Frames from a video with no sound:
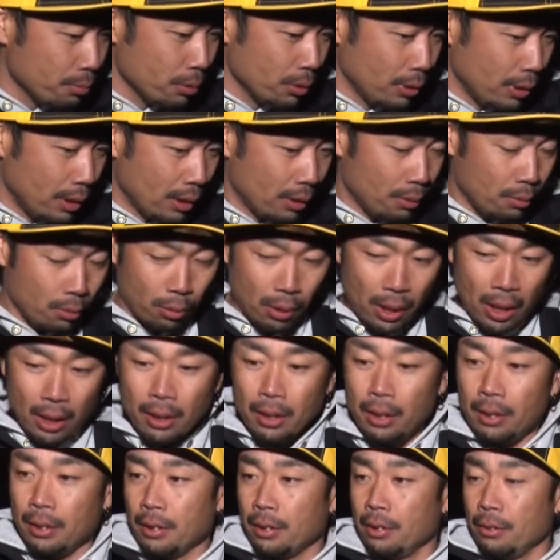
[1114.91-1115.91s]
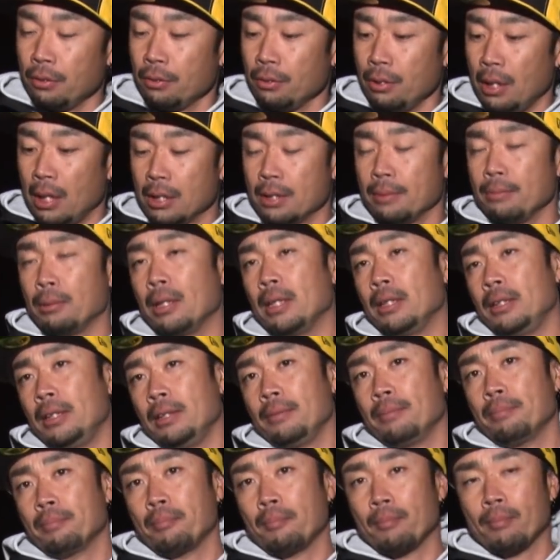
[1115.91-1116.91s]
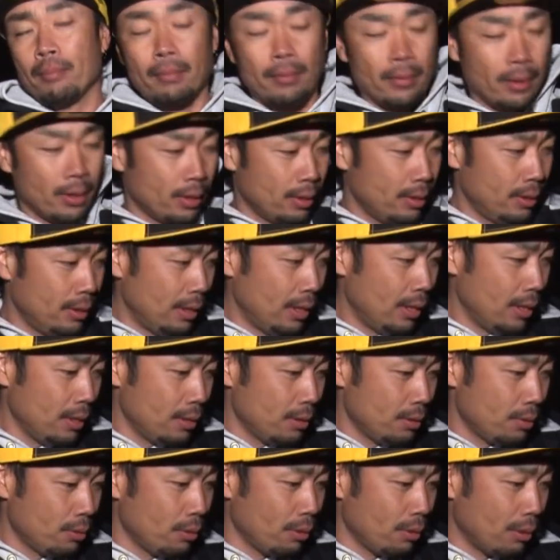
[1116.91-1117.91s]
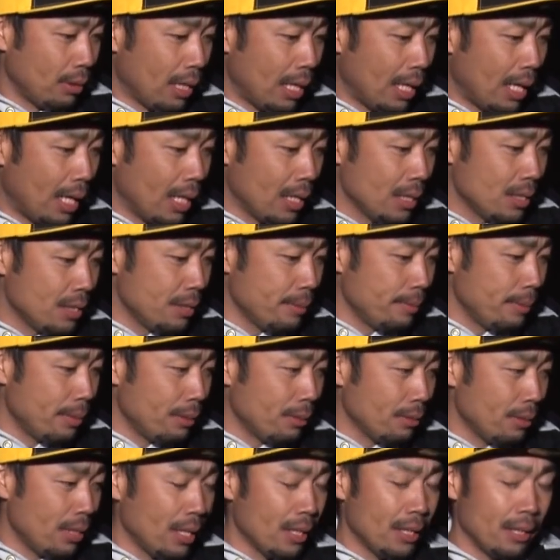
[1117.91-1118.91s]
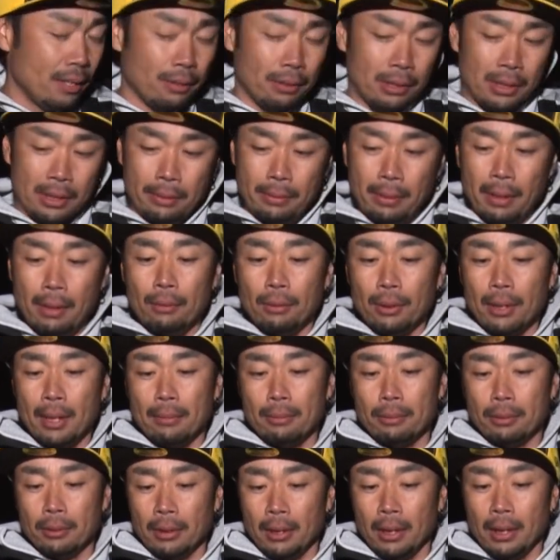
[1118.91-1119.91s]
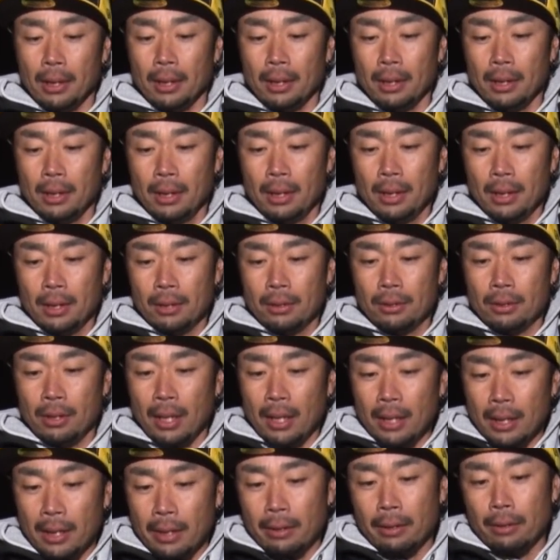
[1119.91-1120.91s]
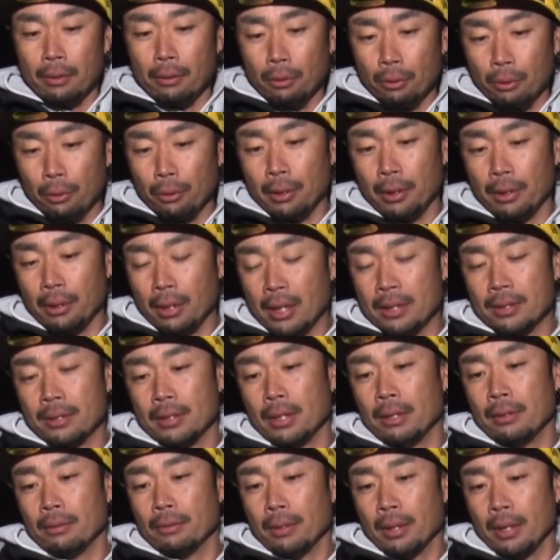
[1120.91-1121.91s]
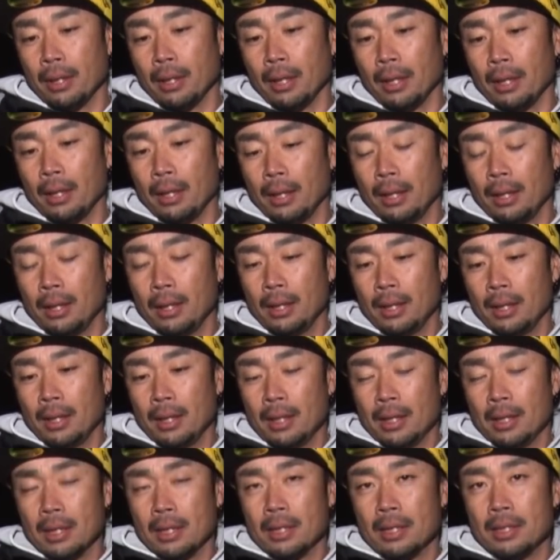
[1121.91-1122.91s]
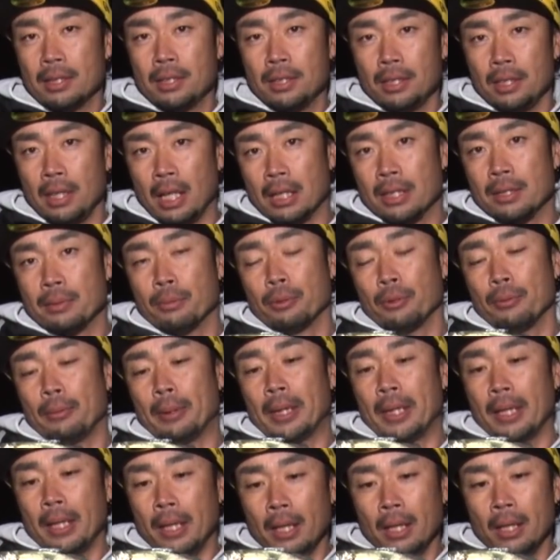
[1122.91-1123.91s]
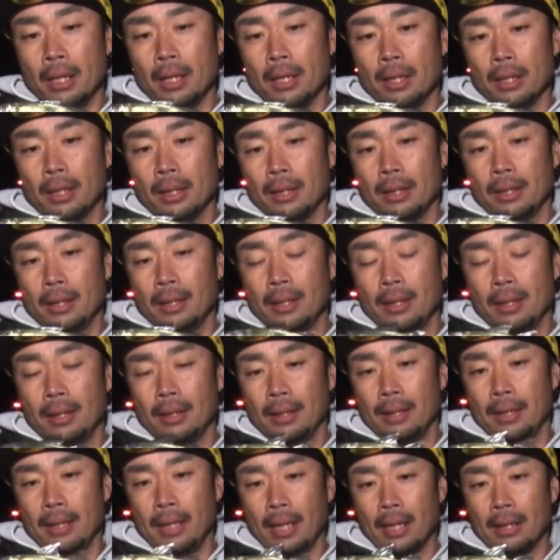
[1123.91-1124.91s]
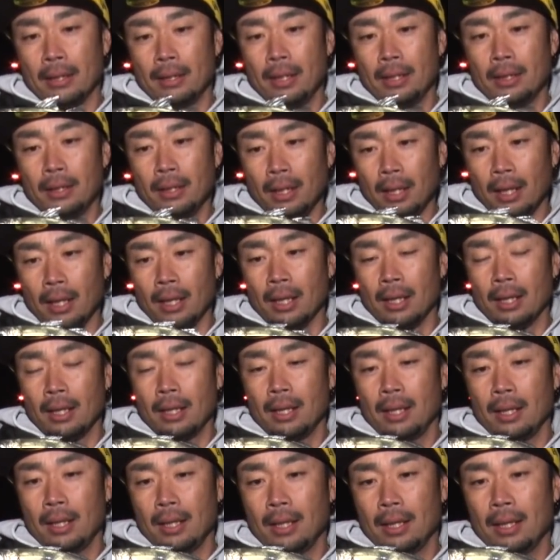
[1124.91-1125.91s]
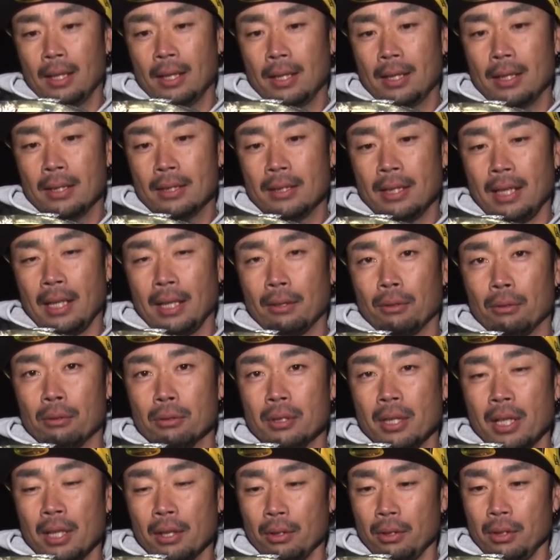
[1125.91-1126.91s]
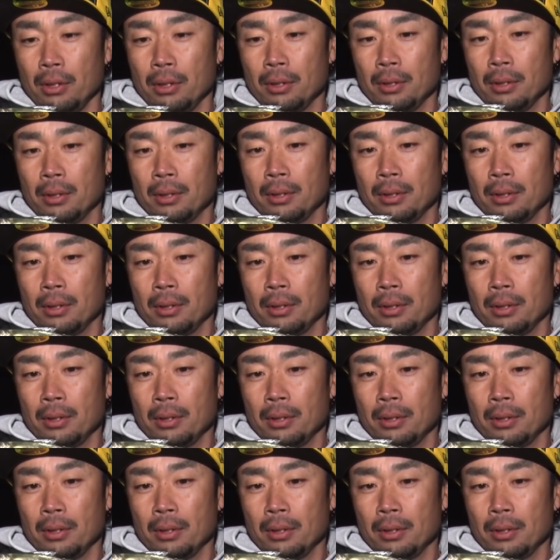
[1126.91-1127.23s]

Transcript: 分ねこう影ができるんですよ足場がねその足場の影の際を多分ね暗い側を泳いでるはずなのできっちり足元までね狙ってったら最後の最後に